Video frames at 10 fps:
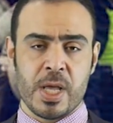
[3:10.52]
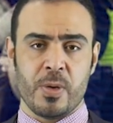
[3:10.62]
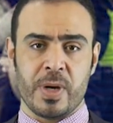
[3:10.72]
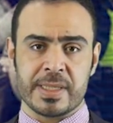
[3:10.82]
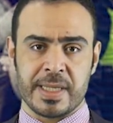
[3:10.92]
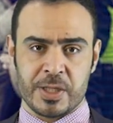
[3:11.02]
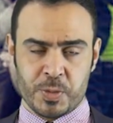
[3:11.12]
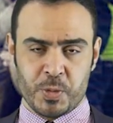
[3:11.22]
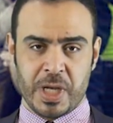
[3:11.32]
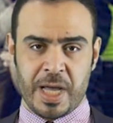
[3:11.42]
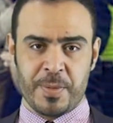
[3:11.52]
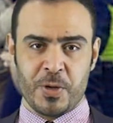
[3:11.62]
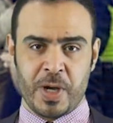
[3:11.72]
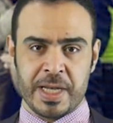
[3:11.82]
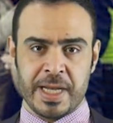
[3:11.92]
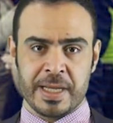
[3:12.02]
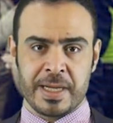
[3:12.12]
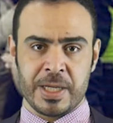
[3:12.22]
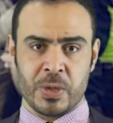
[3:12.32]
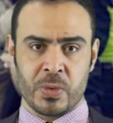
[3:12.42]
وسيتم العمل على
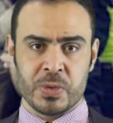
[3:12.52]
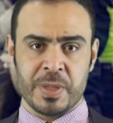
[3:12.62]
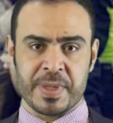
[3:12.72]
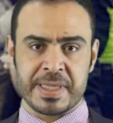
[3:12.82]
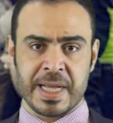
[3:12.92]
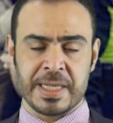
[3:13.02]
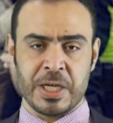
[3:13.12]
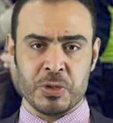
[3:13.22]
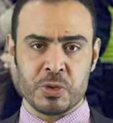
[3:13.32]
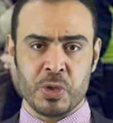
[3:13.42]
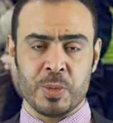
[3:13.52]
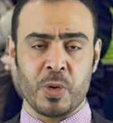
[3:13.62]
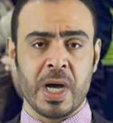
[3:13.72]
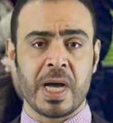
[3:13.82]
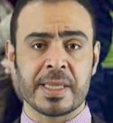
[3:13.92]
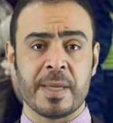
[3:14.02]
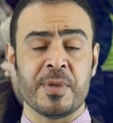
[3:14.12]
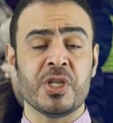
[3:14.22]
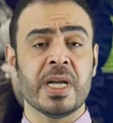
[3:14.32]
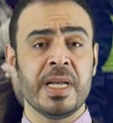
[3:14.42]
إلغاء عقود مساكن اللجوء المؤقتة
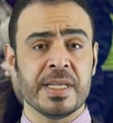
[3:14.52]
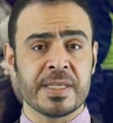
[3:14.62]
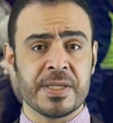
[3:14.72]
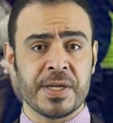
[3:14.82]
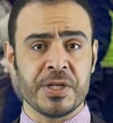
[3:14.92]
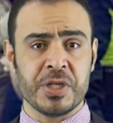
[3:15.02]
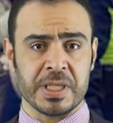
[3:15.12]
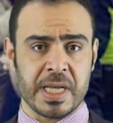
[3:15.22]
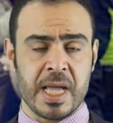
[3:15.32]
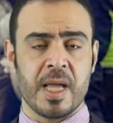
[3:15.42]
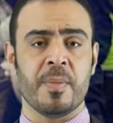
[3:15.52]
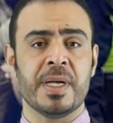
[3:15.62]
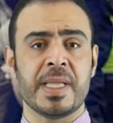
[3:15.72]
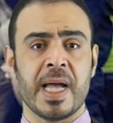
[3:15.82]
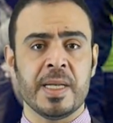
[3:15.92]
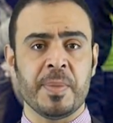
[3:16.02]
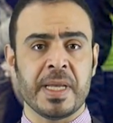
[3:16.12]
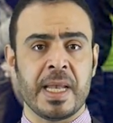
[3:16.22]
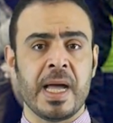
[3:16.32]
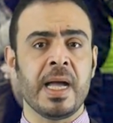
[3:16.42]
بشكل تدريجي بدءا
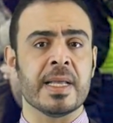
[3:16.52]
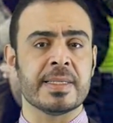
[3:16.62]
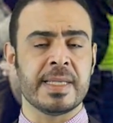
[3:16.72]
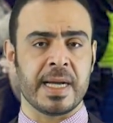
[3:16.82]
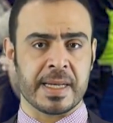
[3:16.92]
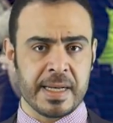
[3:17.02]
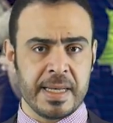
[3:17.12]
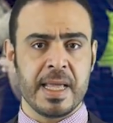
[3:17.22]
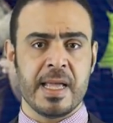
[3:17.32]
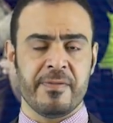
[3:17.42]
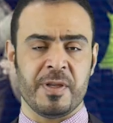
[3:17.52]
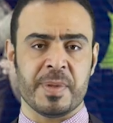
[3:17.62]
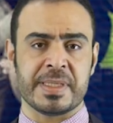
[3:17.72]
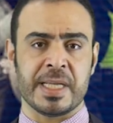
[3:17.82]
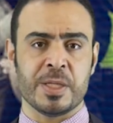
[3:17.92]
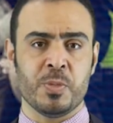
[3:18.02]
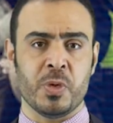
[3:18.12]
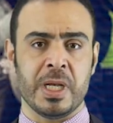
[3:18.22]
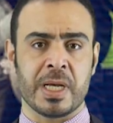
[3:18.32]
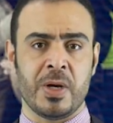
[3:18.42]
من الأعلى سعرا فيما
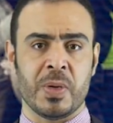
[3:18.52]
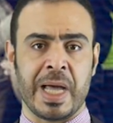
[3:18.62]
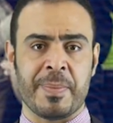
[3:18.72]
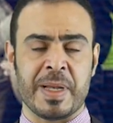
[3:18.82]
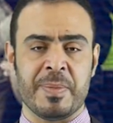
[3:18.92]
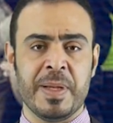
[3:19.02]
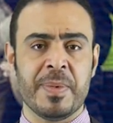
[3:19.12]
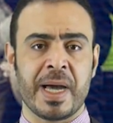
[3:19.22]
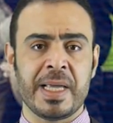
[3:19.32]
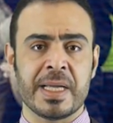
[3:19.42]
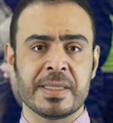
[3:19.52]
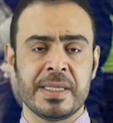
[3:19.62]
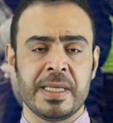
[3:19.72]
سيتم إلغاء العمل بالبقية